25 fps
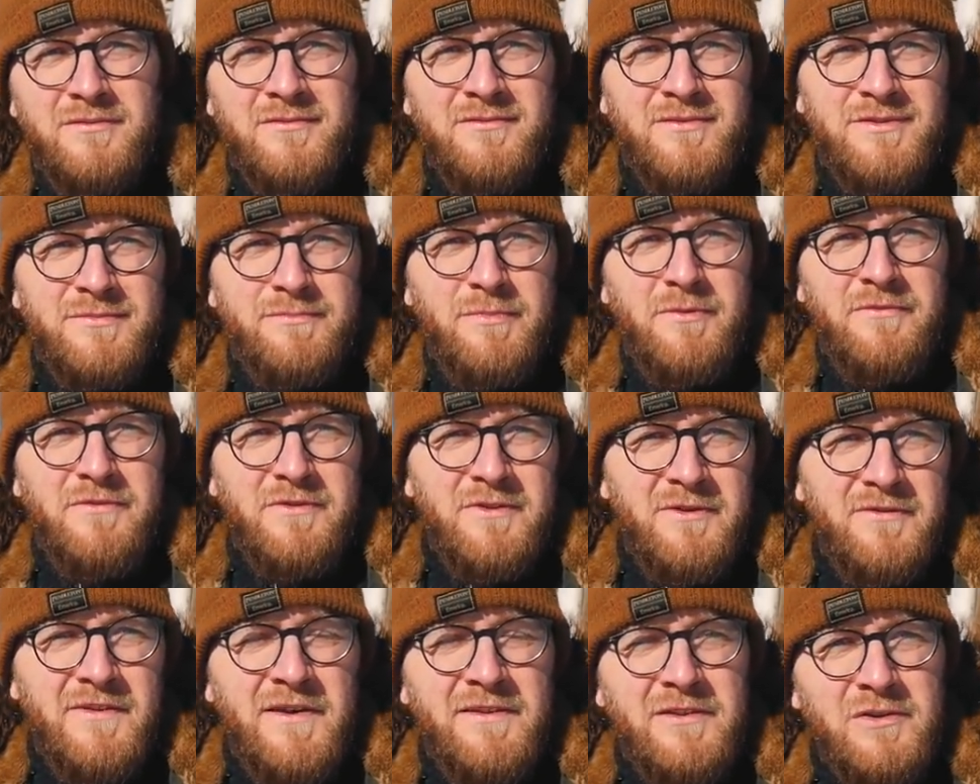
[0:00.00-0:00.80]

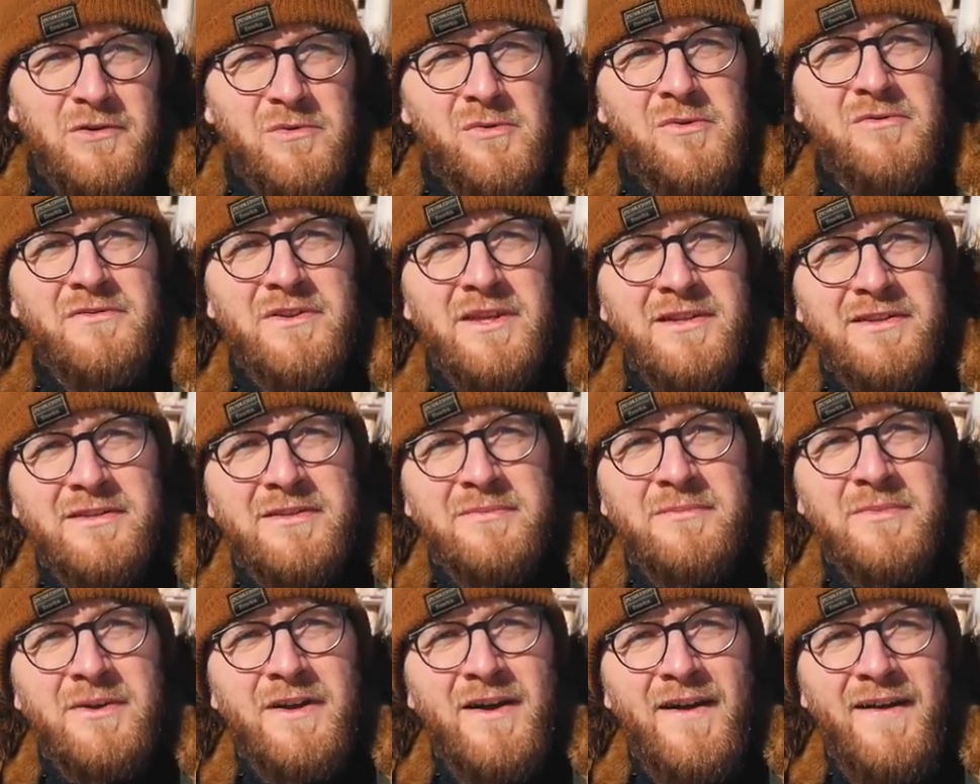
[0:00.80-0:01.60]
spowodowanych głównie
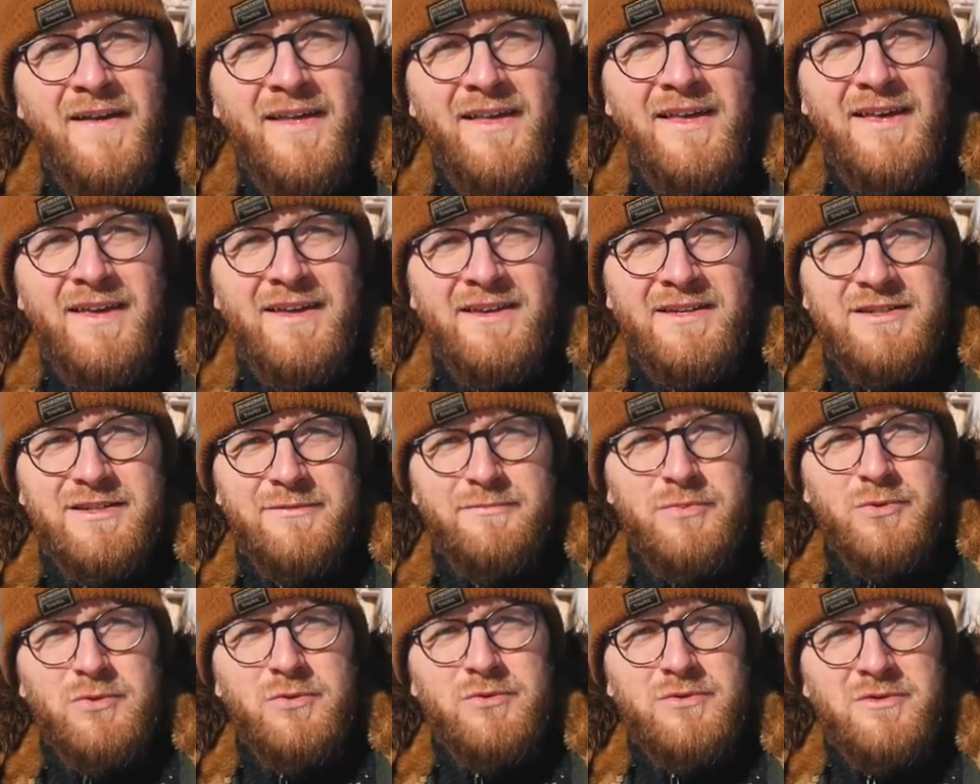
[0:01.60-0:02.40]
tym, że
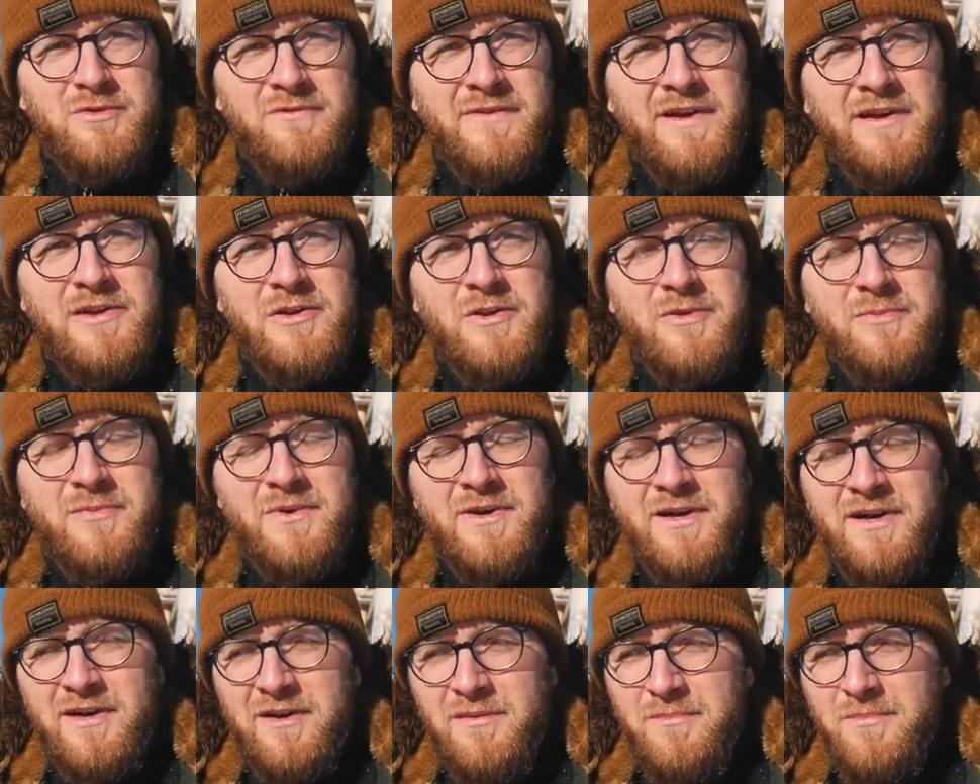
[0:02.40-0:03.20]

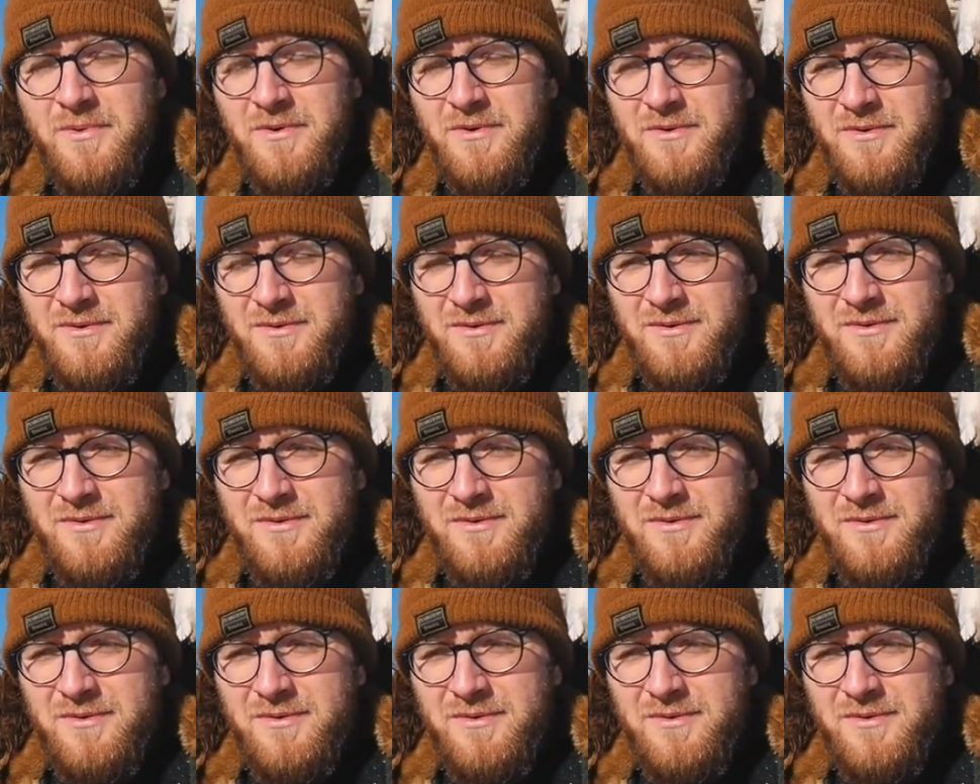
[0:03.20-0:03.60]
podróżowaliśmy albo